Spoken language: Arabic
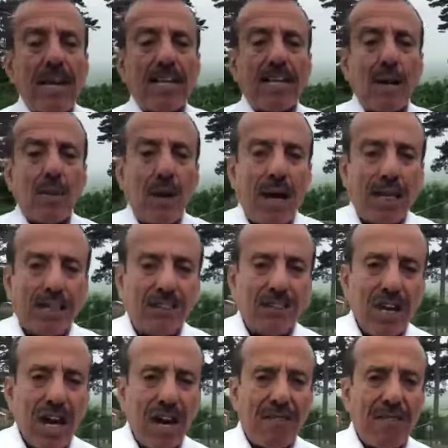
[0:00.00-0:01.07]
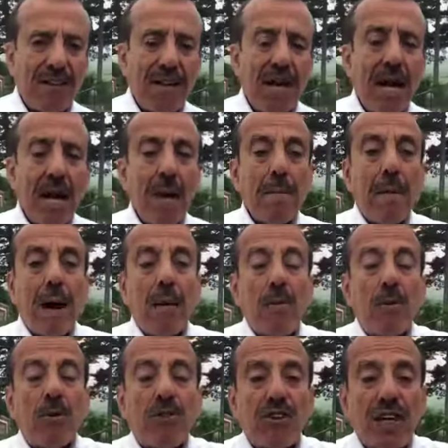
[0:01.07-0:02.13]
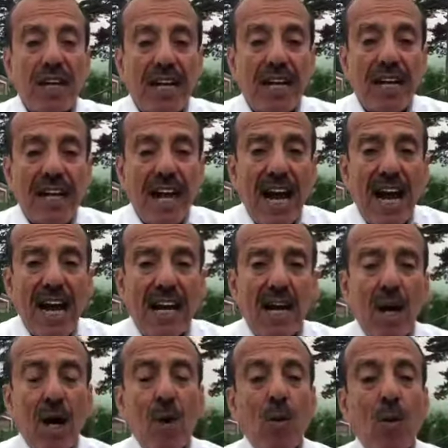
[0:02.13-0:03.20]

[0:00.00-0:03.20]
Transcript: لا يقدر الواحد يسافر محبوسين هناك